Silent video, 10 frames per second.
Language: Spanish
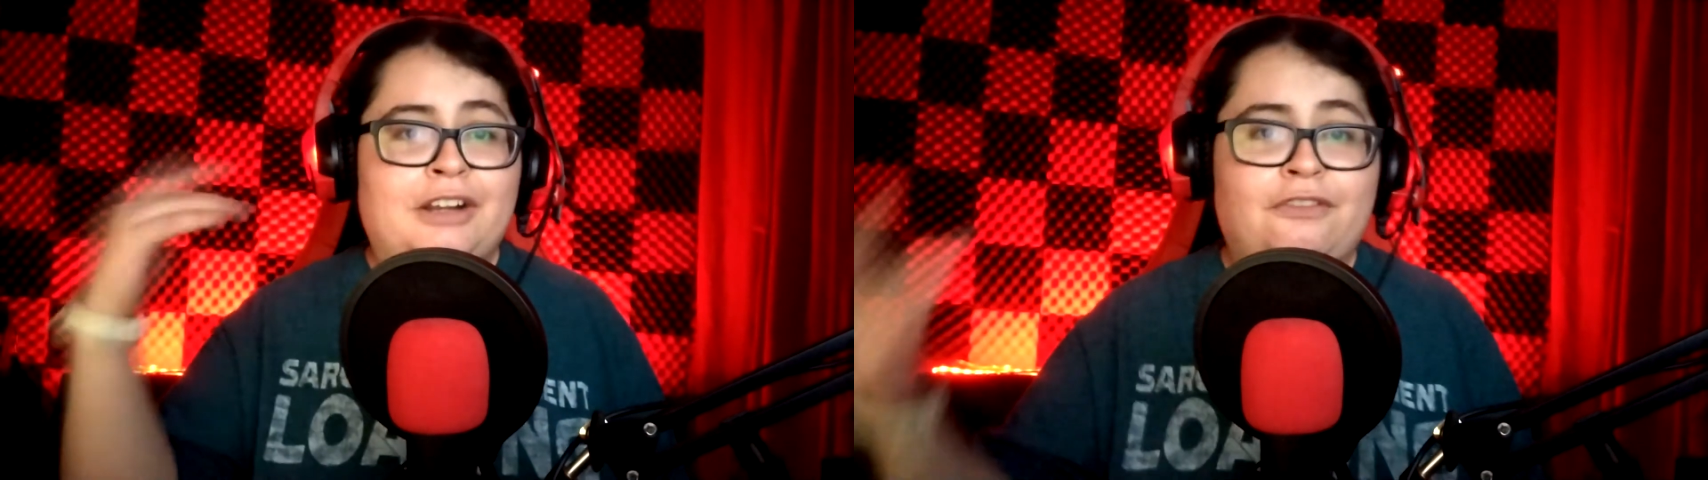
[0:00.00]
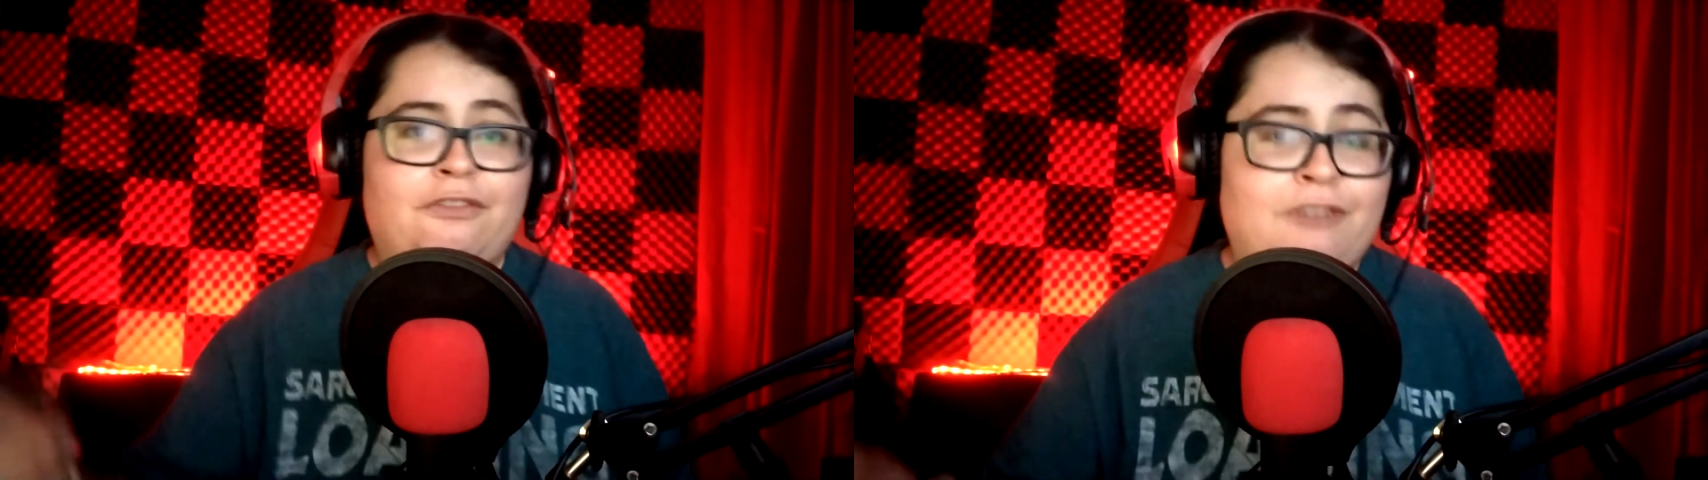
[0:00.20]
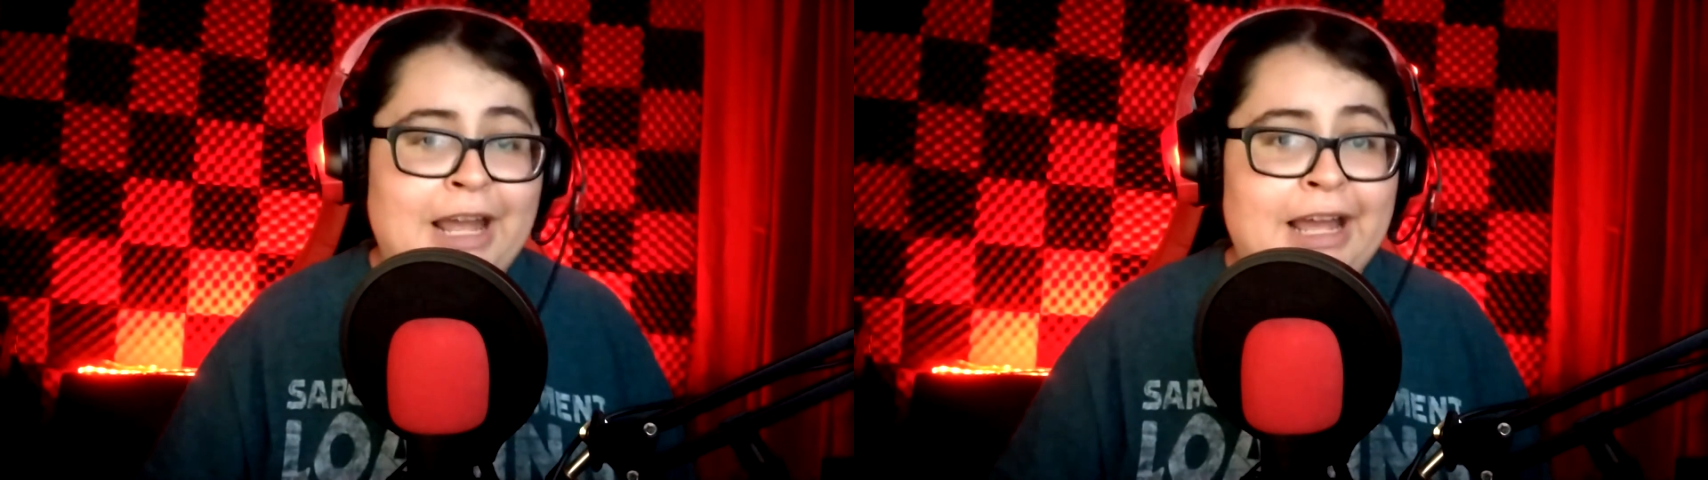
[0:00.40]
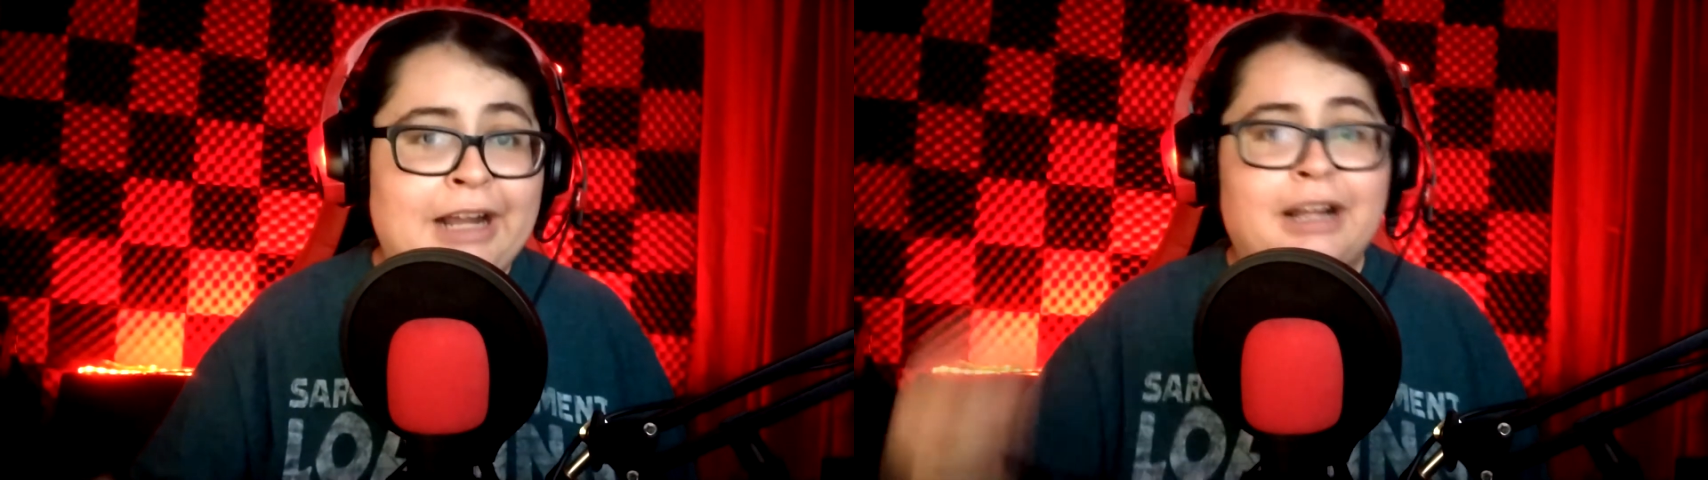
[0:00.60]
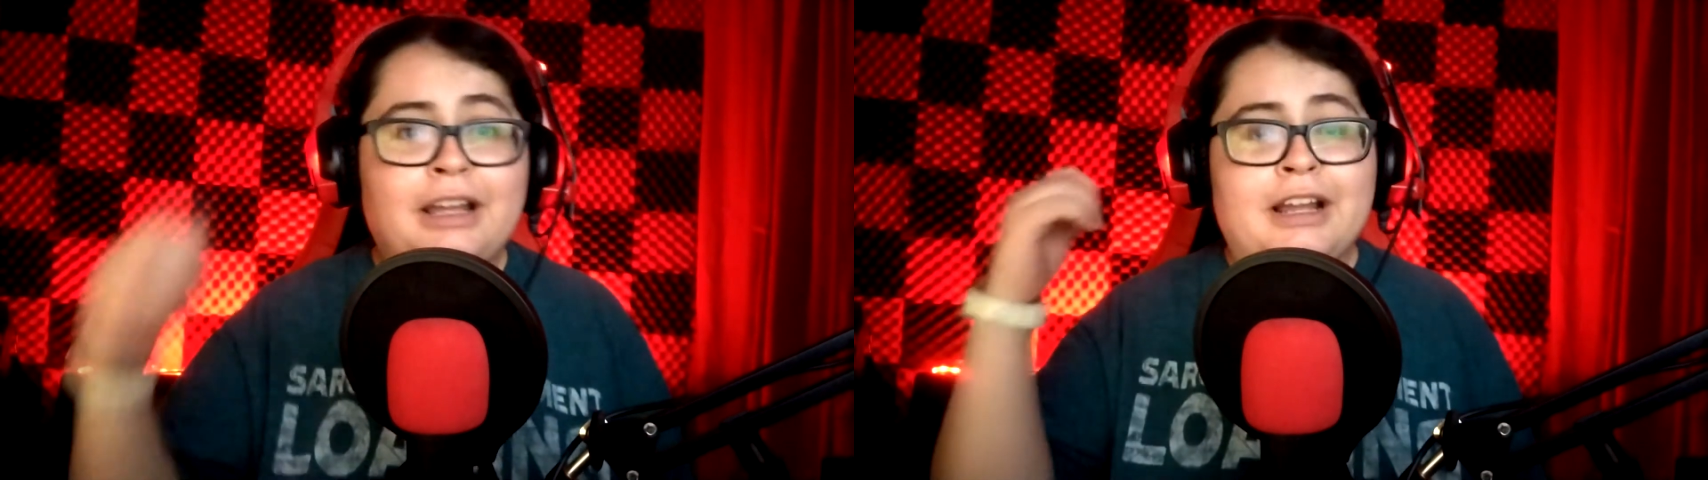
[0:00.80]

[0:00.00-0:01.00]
Rick Flag,